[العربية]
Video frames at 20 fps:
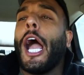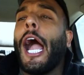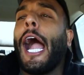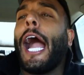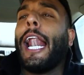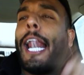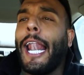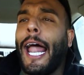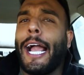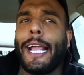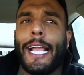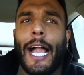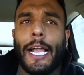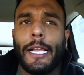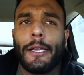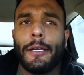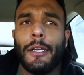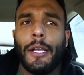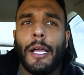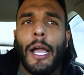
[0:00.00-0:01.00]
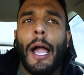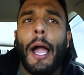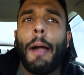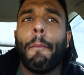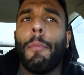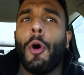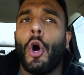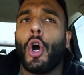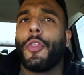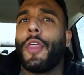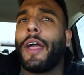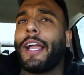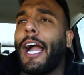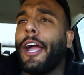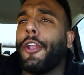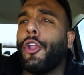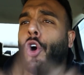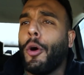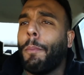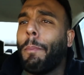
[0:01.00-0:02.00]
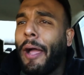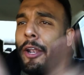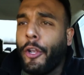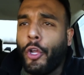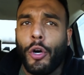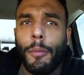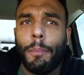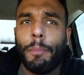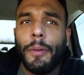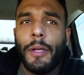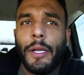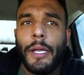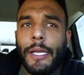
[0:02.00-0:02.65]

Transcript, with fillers: حلاقك بياخذك عن حب عن حب